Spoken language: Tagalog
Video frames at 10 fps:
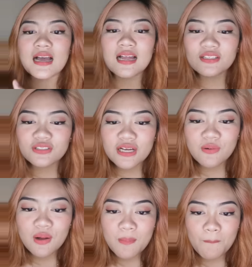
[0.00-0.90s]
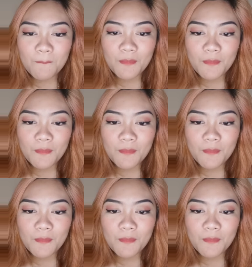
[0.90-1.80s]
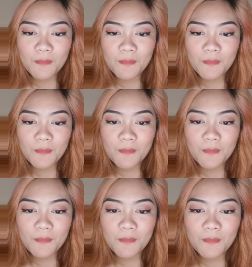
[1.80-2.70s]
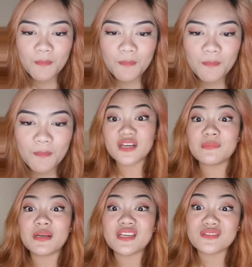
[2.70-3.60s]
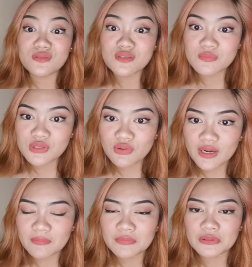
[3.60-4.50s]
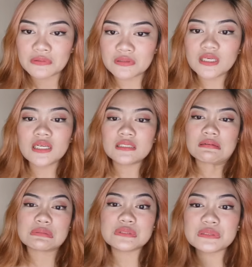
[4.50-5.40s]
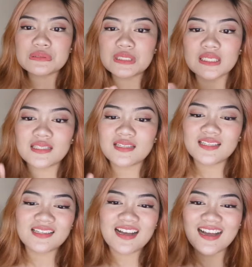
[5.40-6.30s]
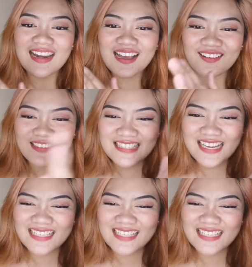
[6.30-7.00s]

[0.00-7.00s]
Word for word: Ano daw? Mark AC Vlogs. Ayun na pala isusubscribe nyo. Ako, sorry. Akala ko yan.